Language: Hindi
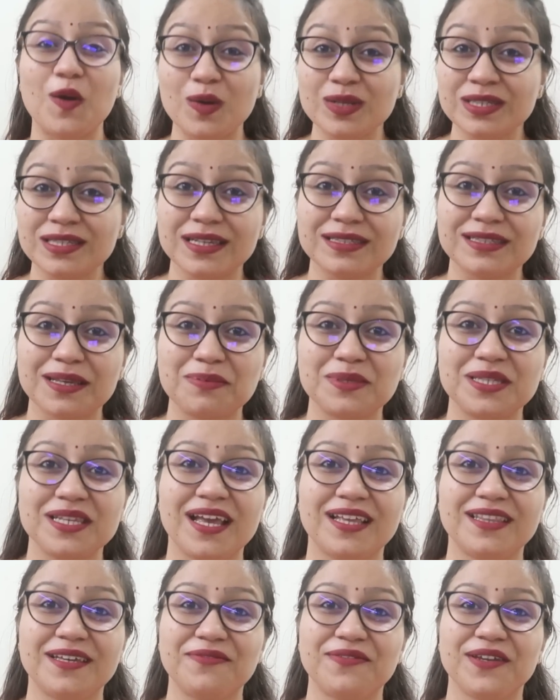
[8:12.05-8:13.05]
कौन सा सबसे
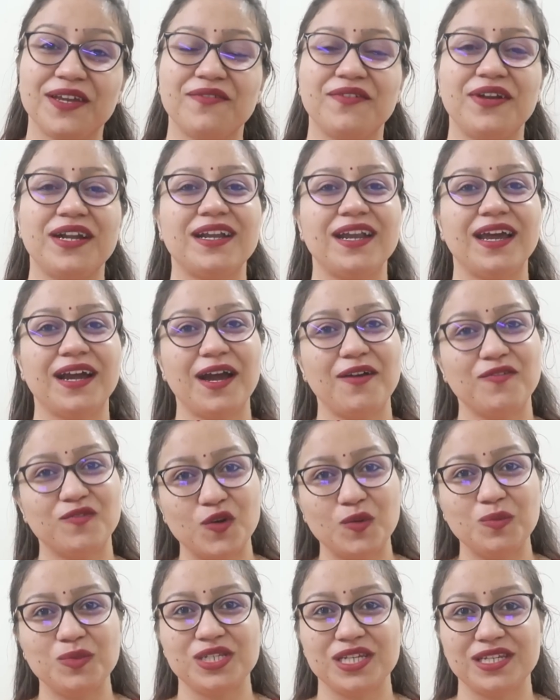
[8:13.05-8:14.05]
ज़्यादा फेवरेट लगा
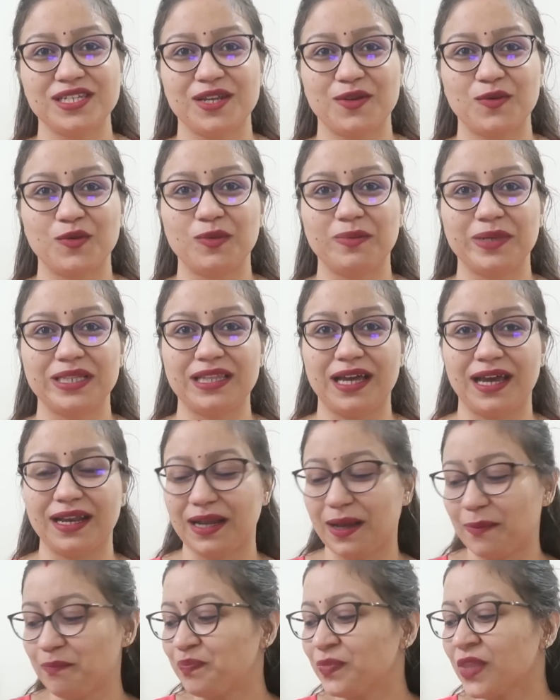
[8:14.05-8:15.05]
वो मुझे ज़रूर
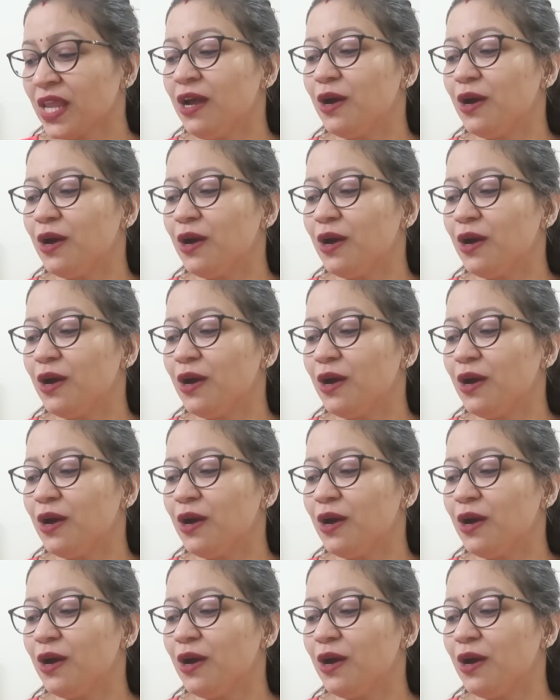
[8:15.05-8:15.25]
बताना